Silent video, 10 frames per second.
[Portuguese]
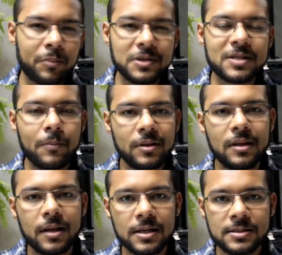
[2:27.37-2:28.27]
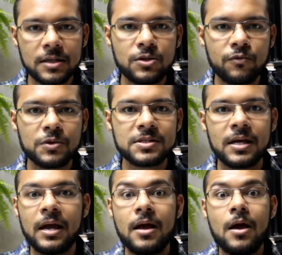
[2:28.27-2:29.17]
é por isso que é muito interessante
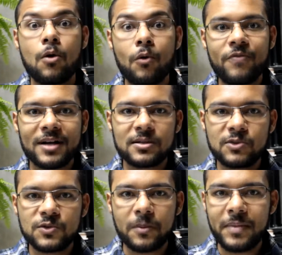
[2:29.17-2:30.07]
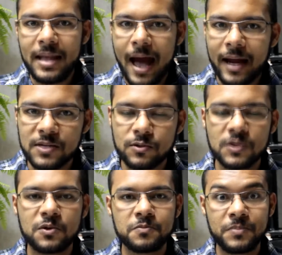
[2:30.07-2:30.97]
você conversa com seus familiares, com
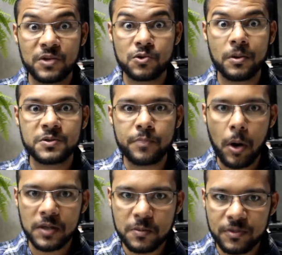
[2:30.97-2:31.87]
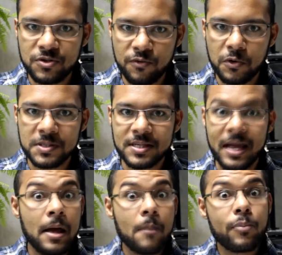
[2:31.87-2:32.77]
as pessoas próximas de você,